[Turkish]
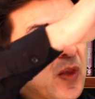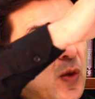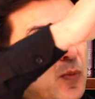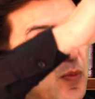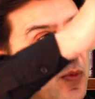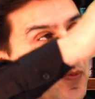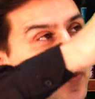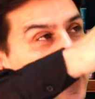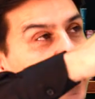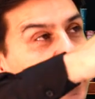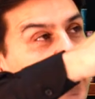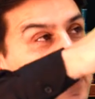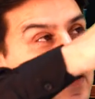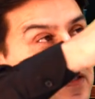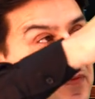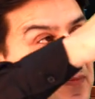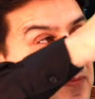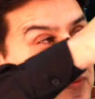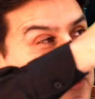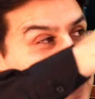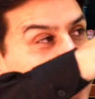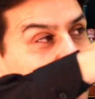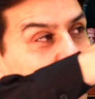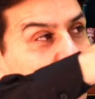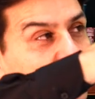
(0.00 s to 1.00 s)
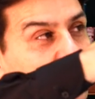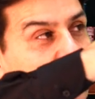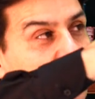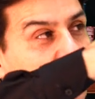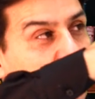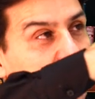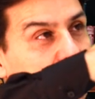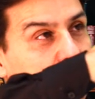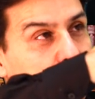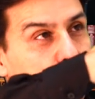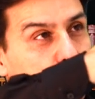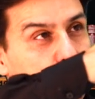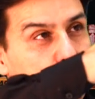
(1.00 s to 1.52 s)
Bu beyaz zemini
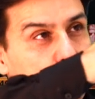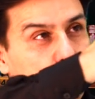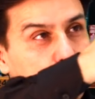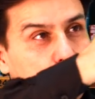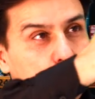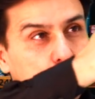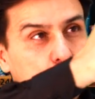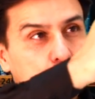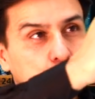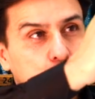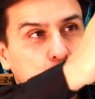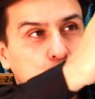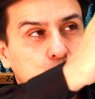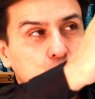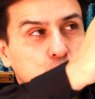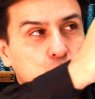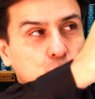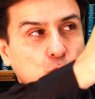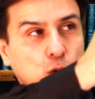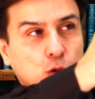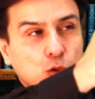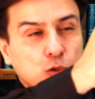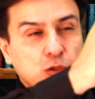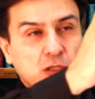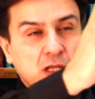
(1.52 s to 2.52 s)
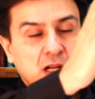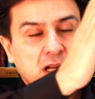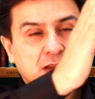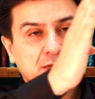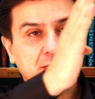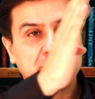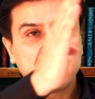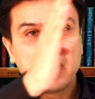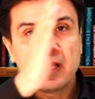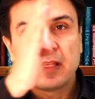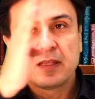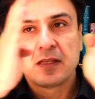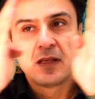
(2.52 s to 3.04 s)
alıyorsunuz sol
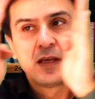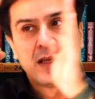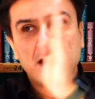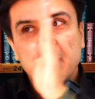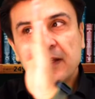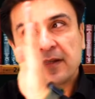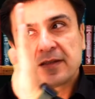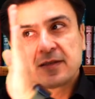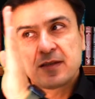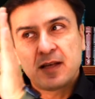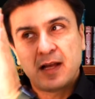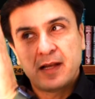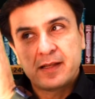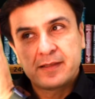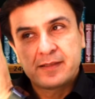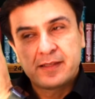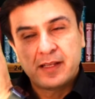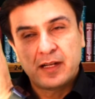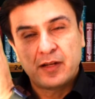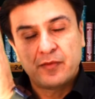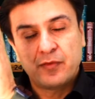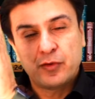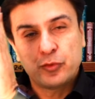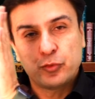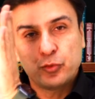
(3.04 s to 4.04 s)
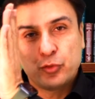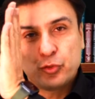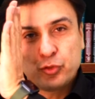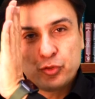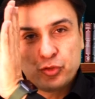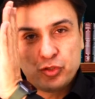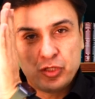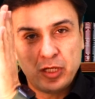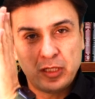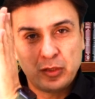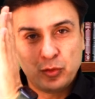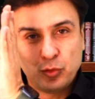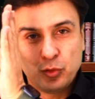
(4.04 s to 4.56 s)
taraftan sağ tarafa doğru
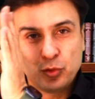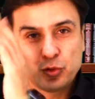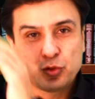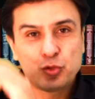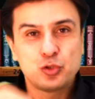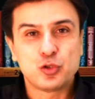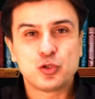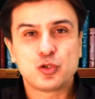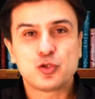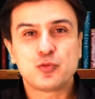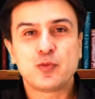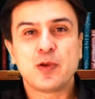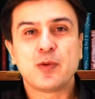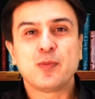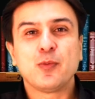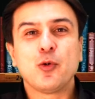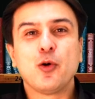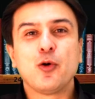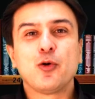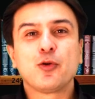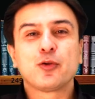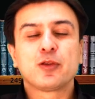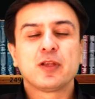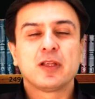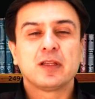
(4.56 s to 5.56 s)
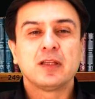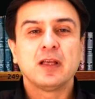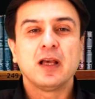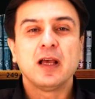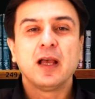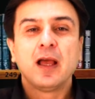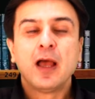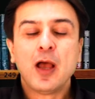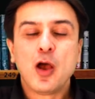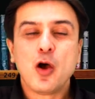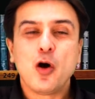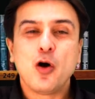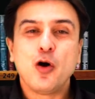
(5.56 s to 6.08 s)
çekiyorsunuz ve orada da